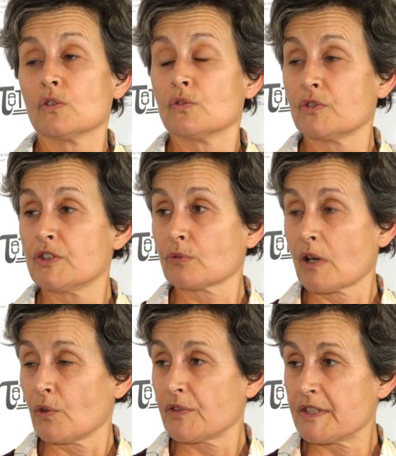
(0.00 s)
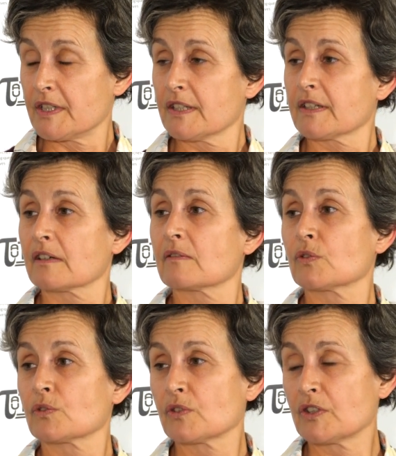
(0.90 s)
d'histoire antique,
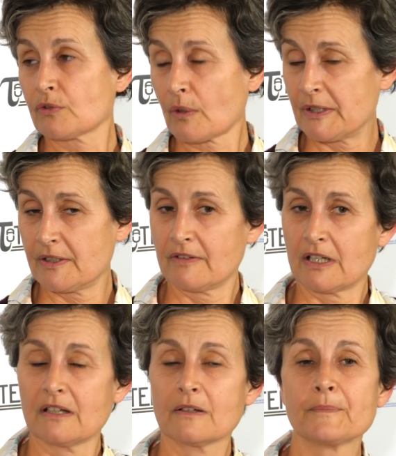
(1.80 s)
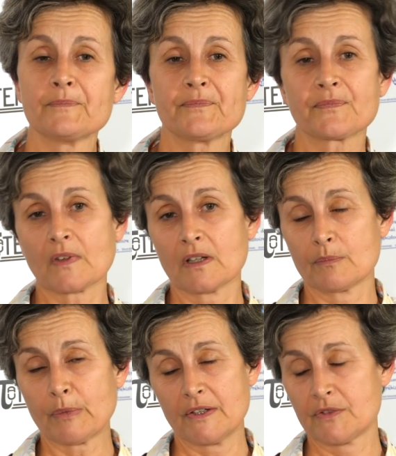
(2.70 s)
d'histoire médiévale,
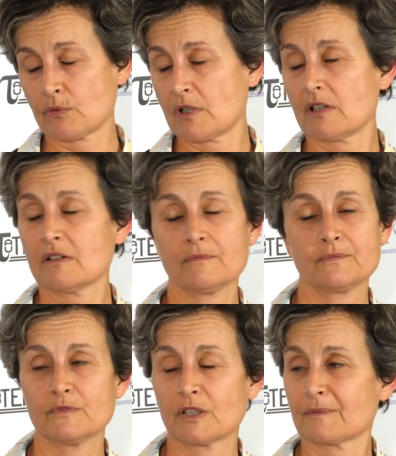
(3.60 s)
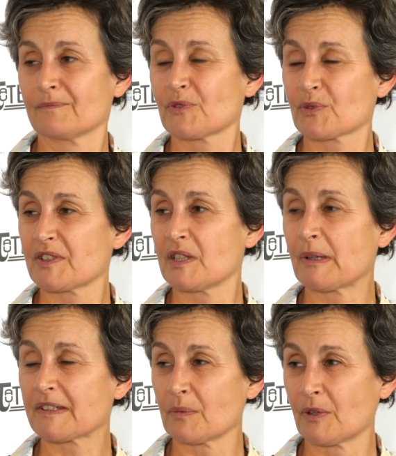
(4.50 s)
préhistoire, ce qui est
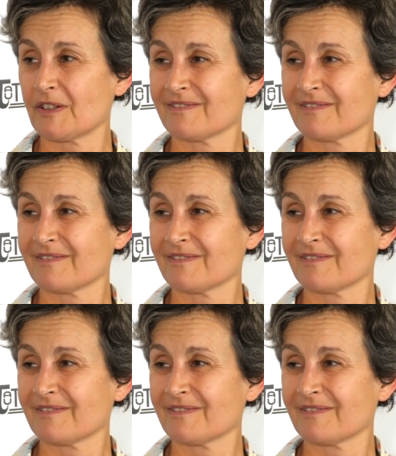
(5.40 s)
patrimoine.